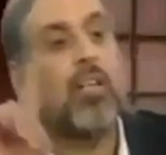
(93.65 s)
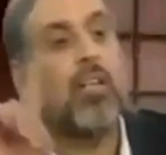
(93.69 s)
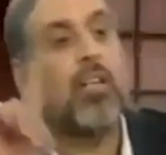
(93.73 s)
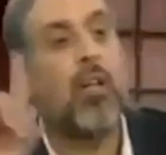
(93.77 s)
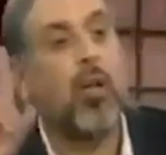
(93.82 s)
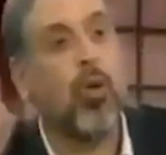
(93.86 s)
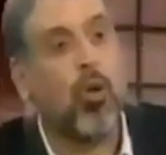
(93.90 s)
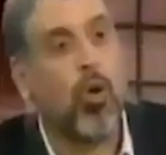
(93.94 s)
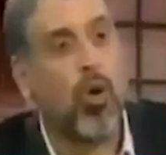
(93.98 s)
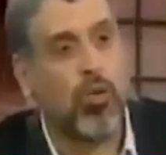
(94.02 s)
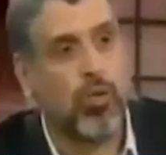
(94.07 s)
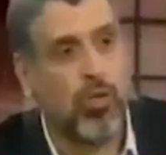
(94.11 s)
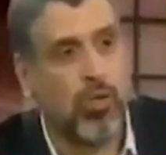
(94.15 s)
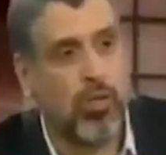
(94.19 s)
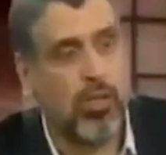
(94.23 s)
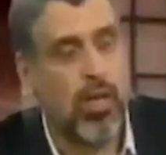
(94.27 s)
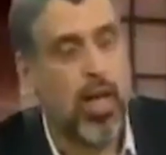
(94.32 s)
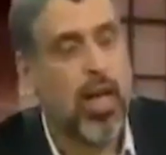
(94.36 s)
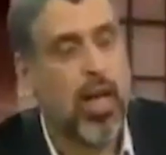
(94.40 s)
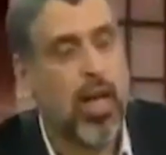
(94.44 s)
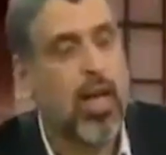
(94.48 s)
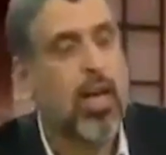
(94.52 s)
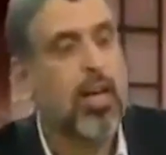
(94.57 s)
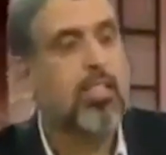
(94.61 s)
القدس
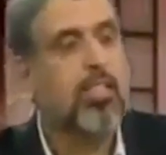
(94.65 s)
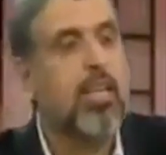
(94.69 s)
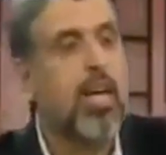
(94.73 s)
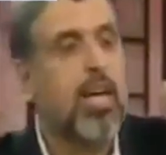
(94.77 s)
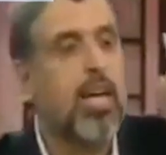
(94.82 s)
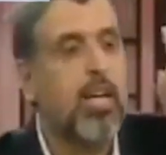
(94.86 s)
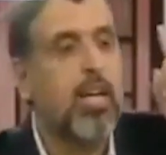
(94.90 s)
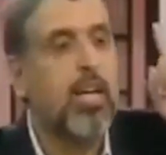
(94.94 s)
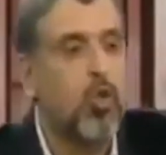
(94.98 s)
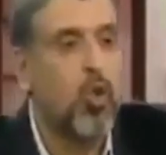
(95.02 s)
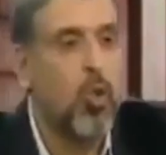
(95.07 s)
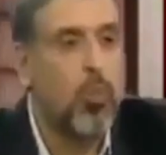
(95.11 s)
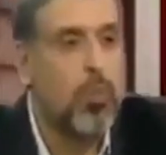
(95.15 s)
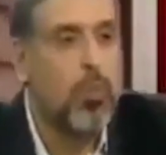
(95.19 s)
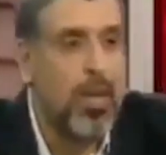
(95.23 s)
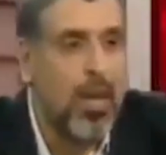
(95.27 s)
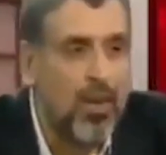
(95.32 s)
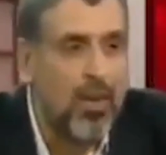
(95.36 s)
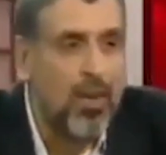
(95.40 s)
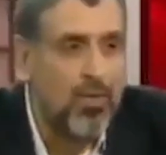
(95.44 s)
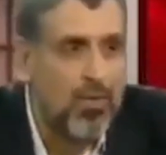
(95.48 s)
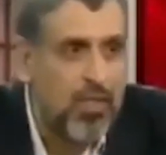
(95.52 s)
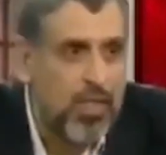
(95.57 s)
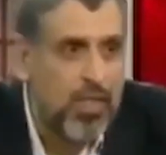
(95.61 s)
سينجو
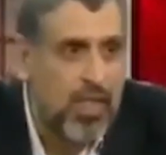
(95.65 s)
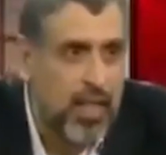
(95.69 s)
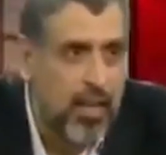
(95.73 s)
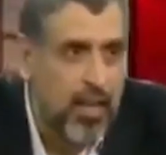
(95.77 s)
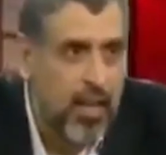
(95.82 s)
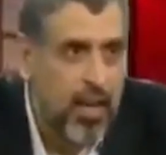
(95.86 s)
بنفسه